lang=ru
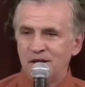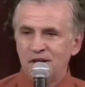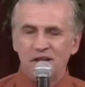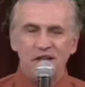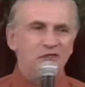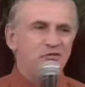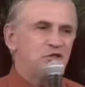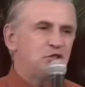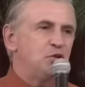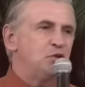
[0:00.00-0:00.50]

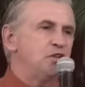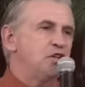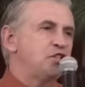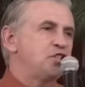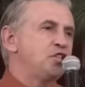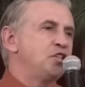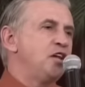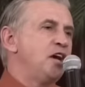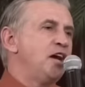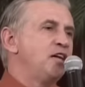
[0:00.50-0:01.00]
и все
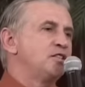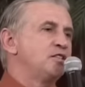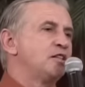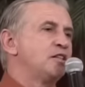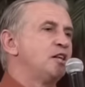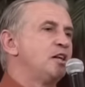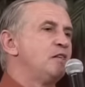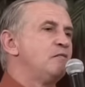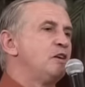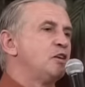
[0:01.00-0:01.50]
начинается
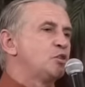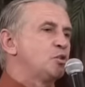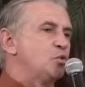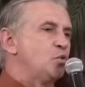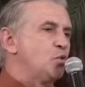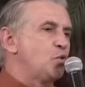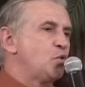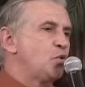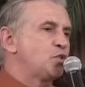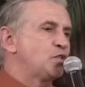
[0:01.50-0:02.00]
для вас
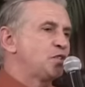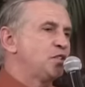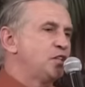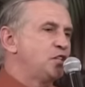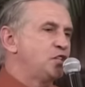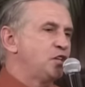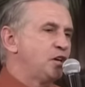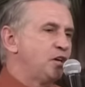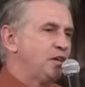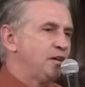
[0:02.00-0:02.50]
урок
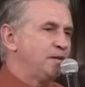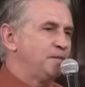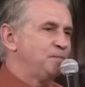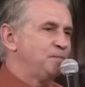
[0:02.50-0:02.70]
сначала.